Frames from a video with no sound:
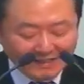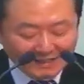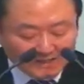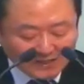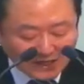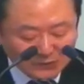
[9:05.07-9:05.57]

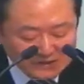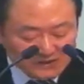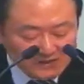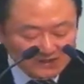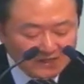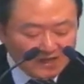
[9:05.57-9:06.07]

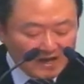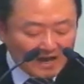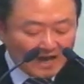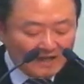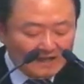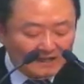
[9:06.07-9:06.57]
다윗이
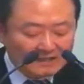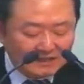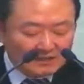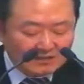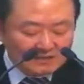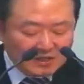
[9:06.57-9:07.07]

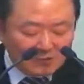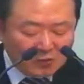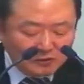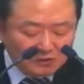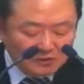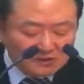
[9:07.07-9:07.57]
하나님께서 그의
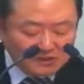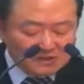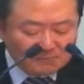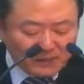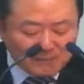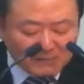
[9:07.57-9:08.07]
원수들 그
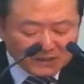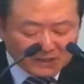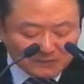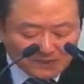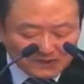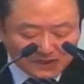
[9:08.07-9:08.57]
발바닥
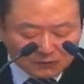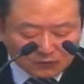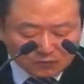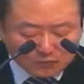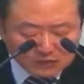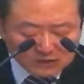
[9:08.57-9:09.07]
밑에
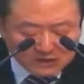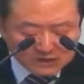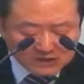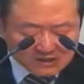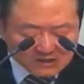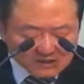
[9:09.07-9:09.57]

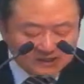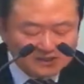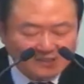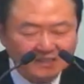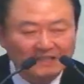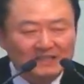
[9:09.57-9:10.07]
두시기를
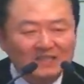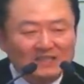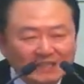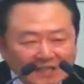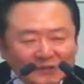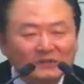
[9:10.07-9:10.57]

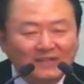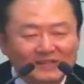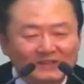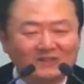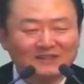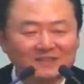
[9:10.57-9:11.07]
기다렸다는 거예요.